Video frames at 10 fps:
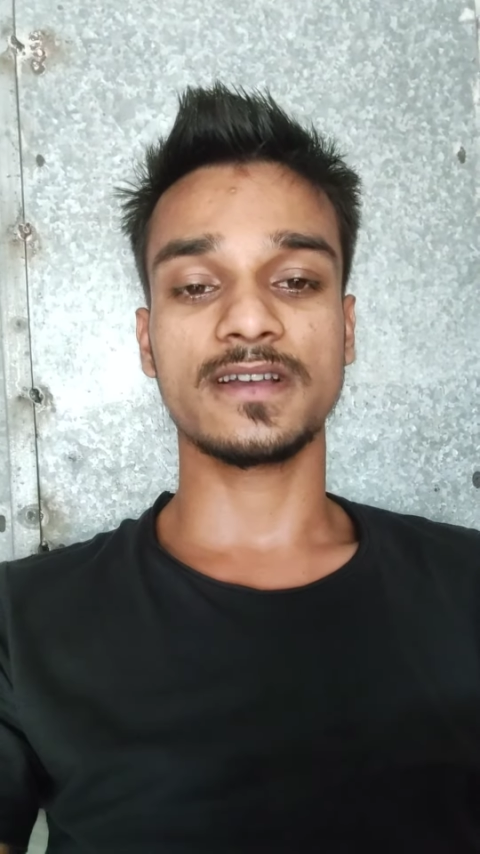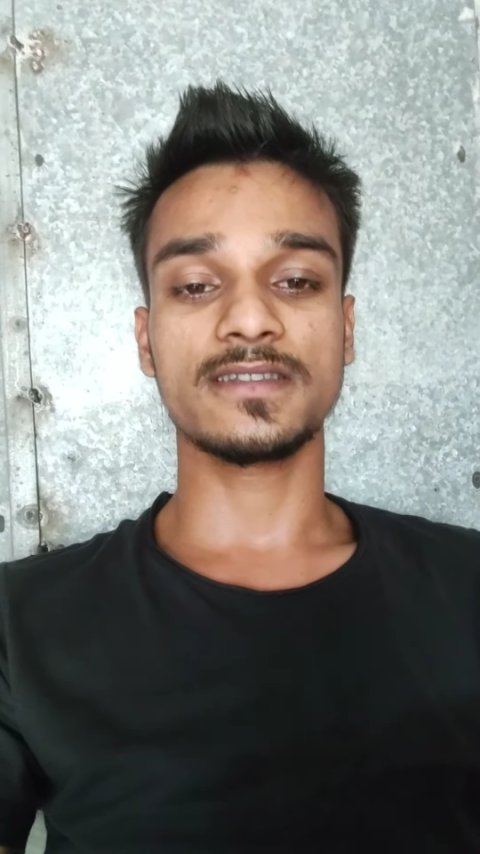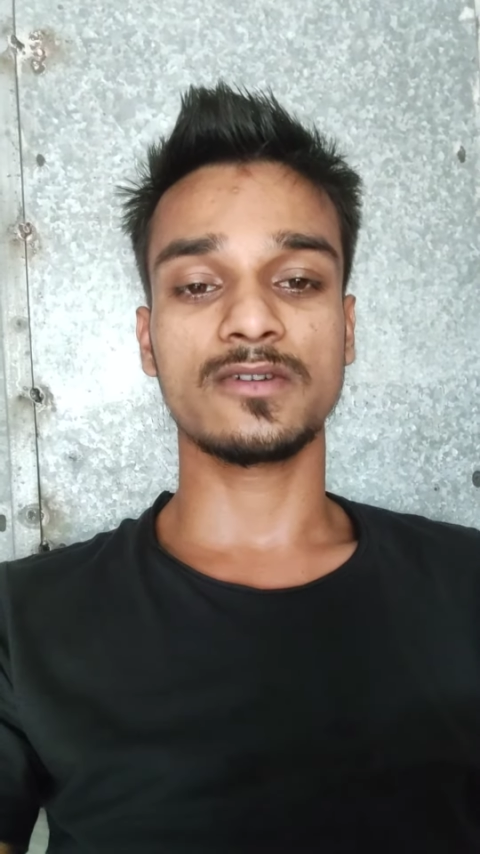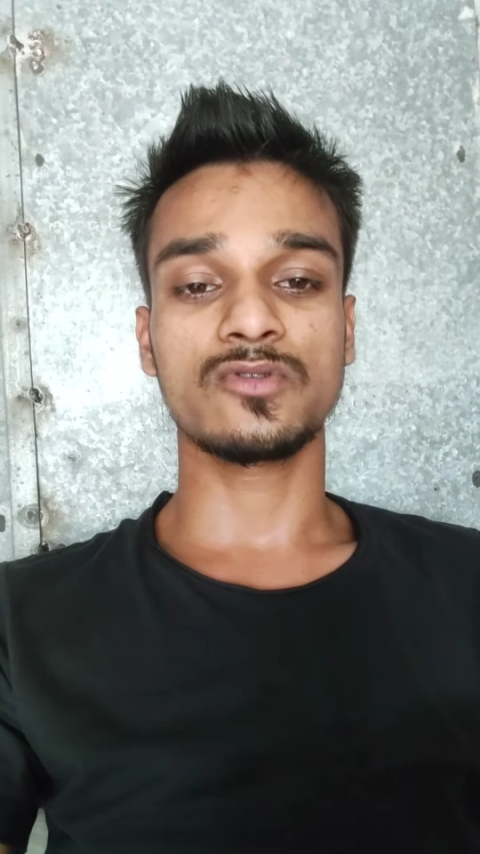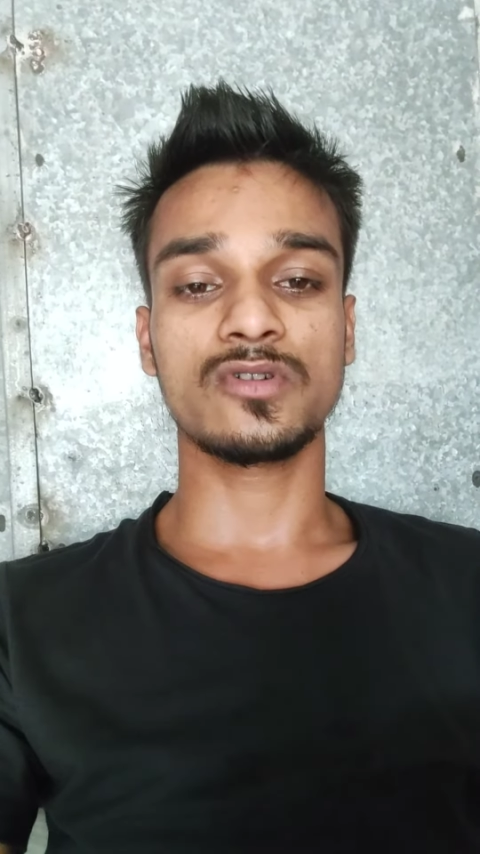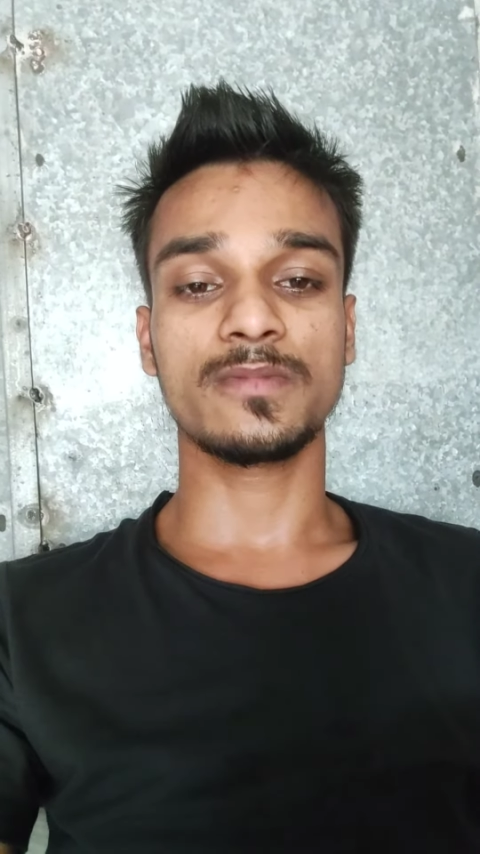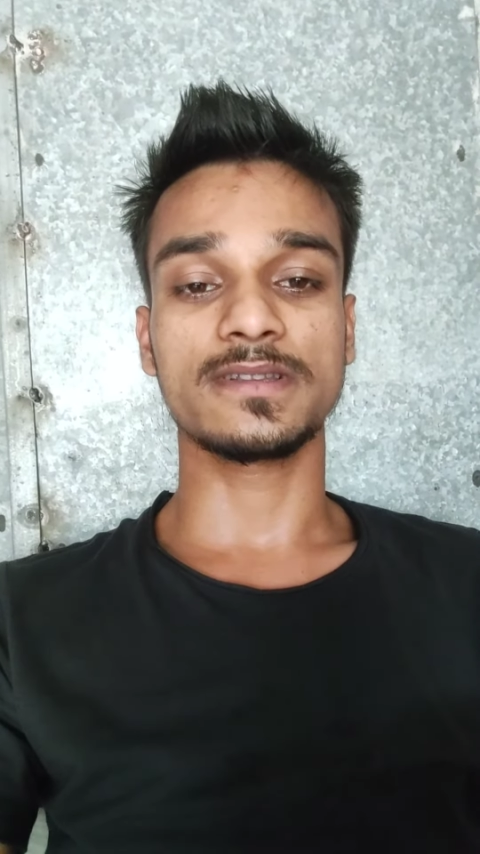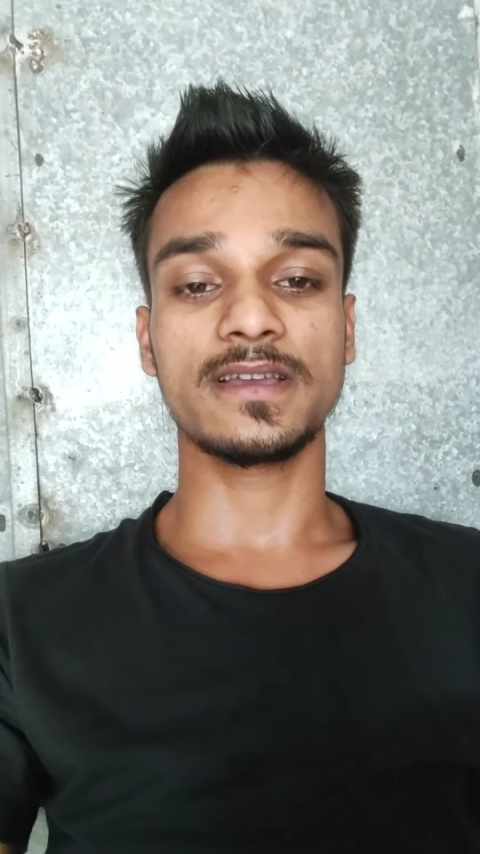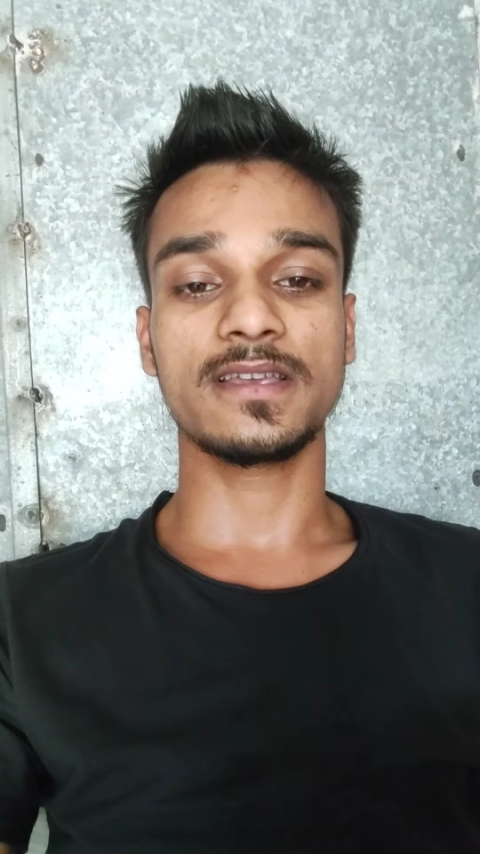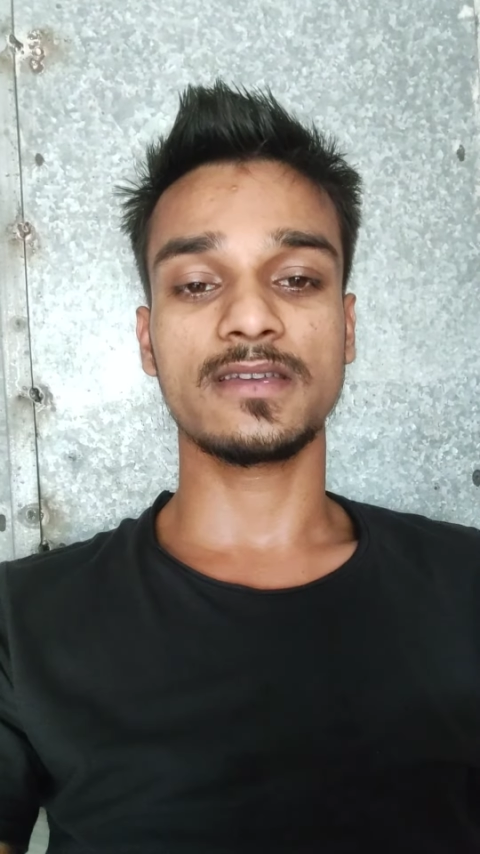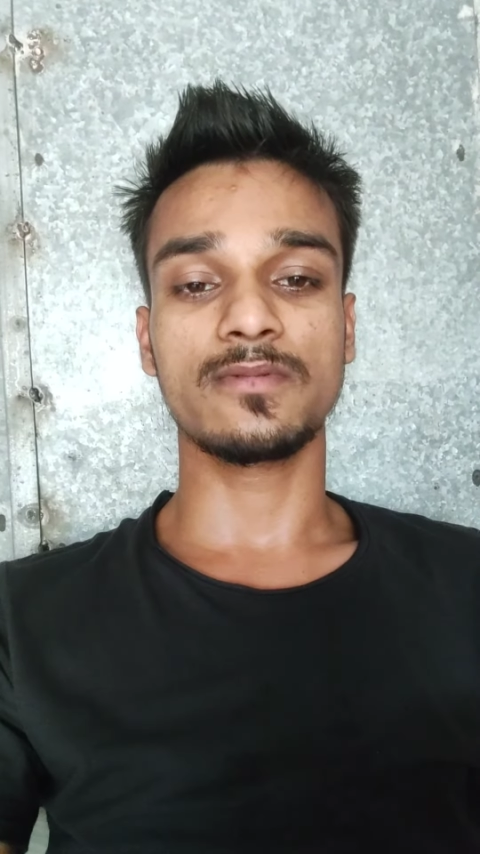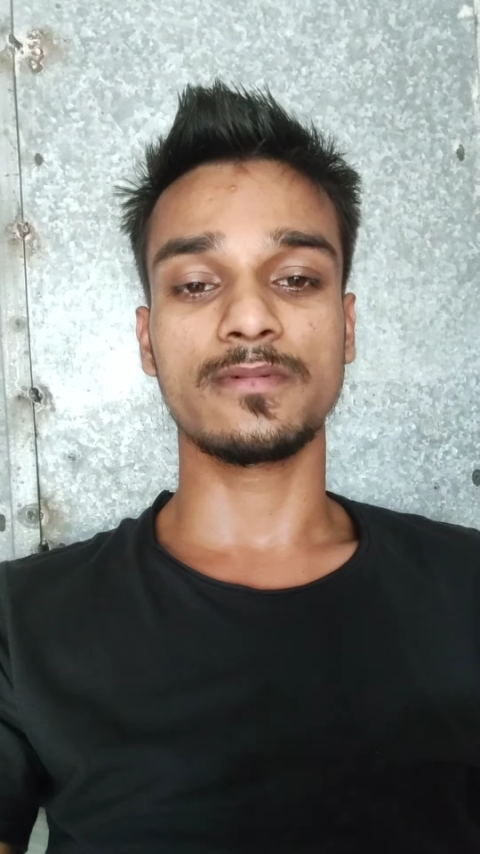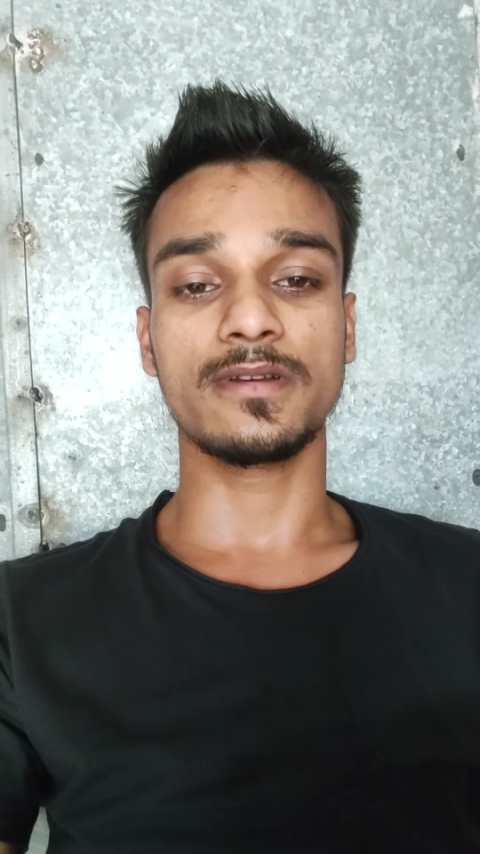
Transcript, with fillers: ज़्यादा उन्होंने बताया कि